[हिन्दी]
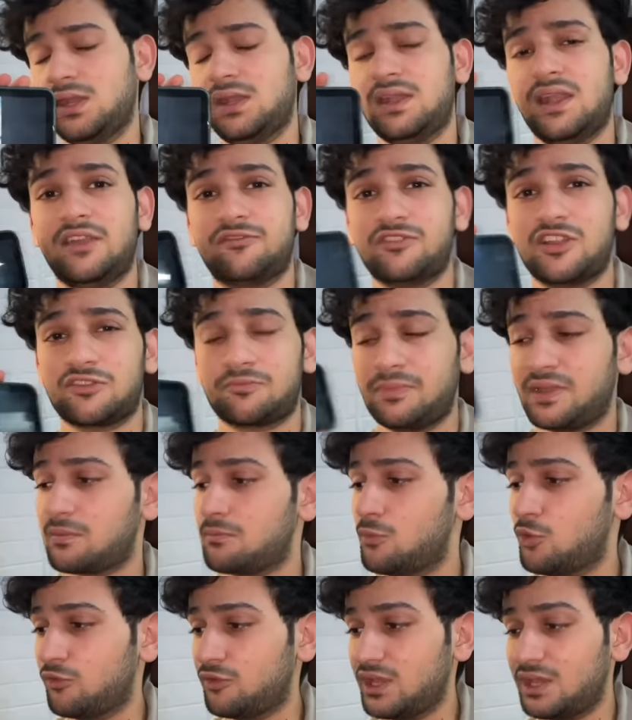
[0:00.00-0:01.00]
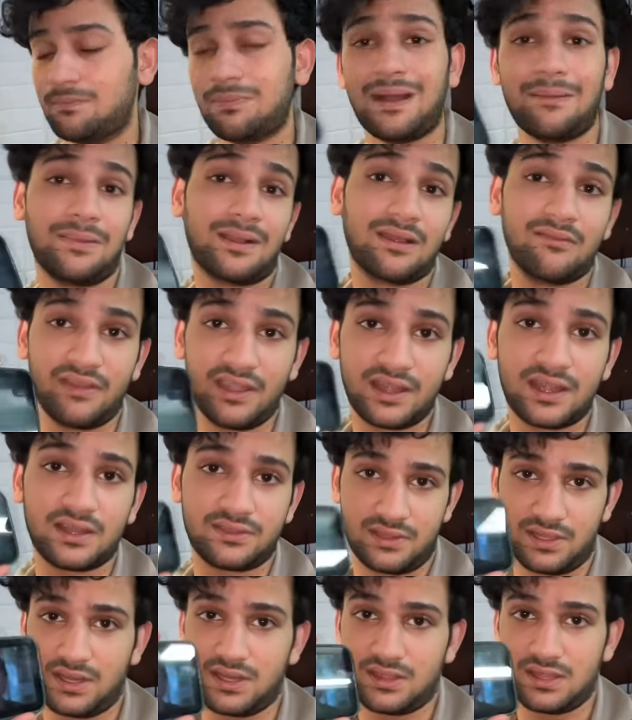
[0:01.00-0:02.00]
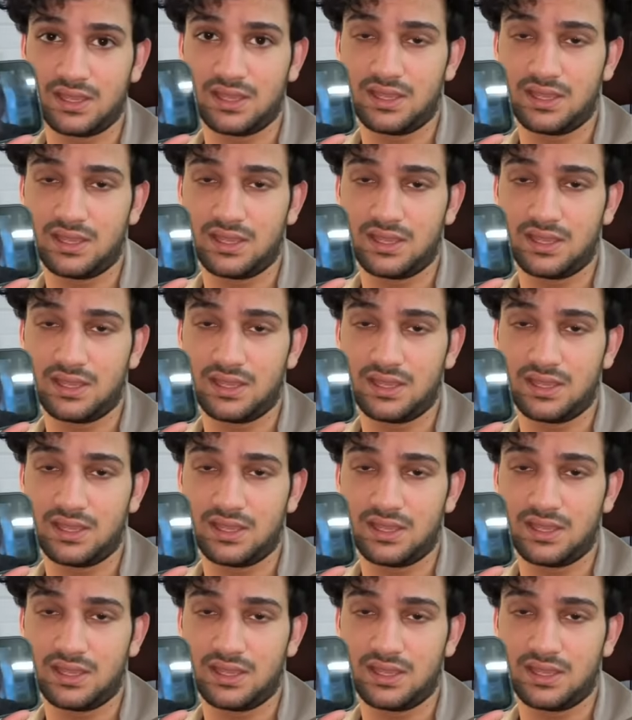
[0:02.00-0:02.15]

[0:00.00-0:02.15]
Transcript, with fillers: नेटफ्लिक्स पे एक मूवी पापा का वेट करते करते